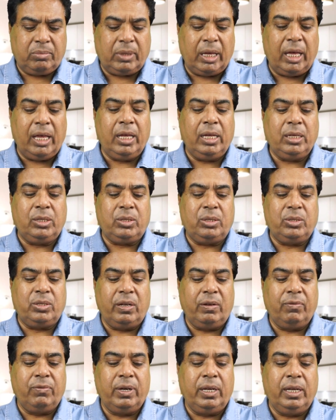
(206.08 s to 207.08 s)
तेईस
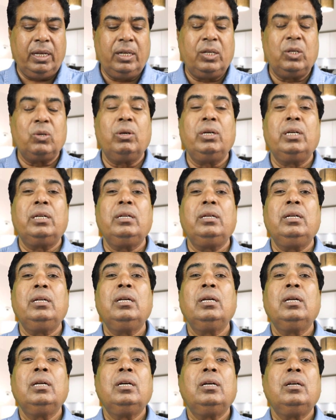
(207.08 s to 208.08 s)
जनवरी ट्वेंटी
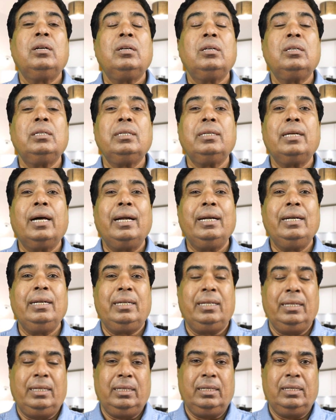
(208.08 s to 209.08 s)

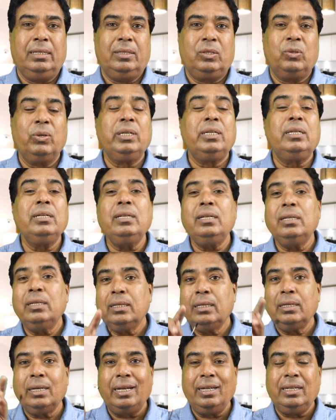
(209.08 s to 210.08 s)
नाइनटीन
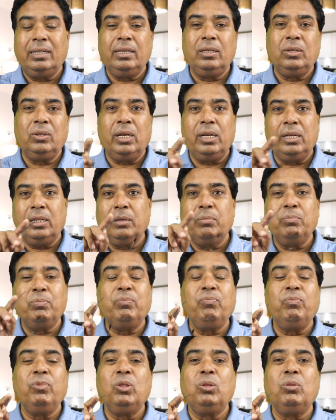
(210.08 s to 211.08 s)
2019 नाइनटीन यानी कि
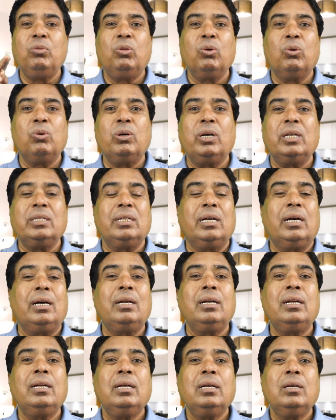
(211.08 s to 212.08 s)
दो
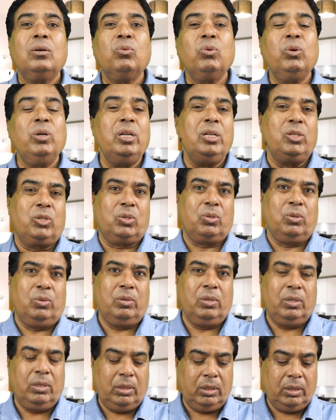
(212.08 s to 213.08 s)
हज़ार उन्नीस को
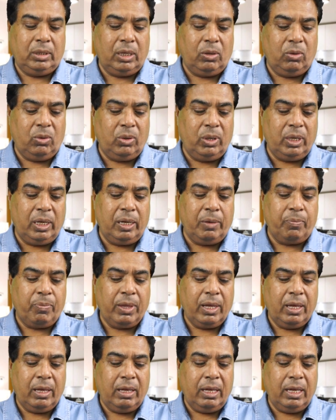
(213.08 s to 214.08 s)
ये
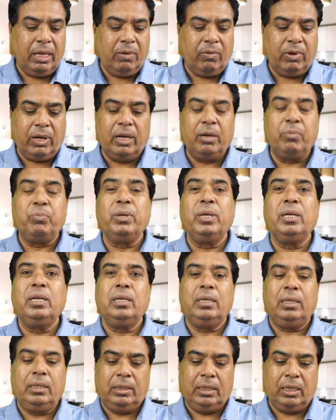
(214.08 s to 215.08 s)
उन्होंने वहाँ पे
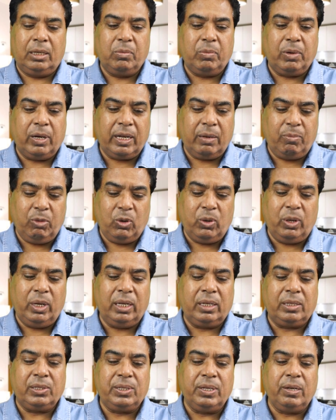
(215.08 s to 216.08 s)
ये अखबार में उन्होंने
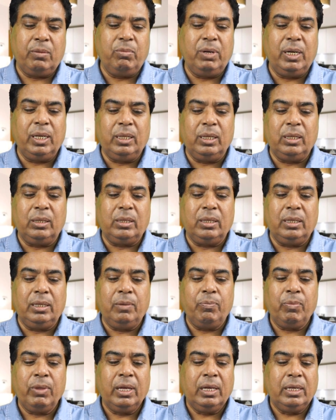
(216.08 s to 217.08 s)
एक स्टेटमेंट दी थी
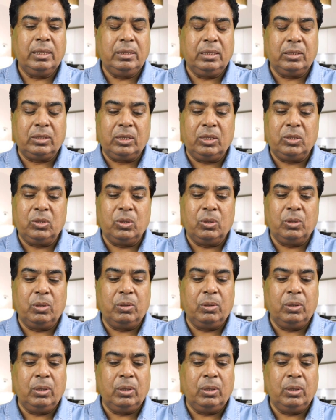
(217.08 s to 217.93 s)
जिसके जो